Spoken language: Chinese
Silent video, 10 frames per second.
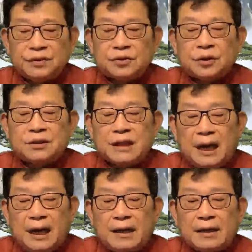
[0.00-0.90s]
所以，
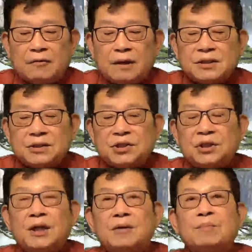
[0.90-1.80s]
大量的外资企
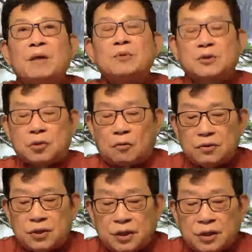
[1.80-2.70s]
业被迫重
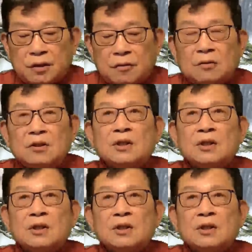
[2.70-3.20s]
新的停工，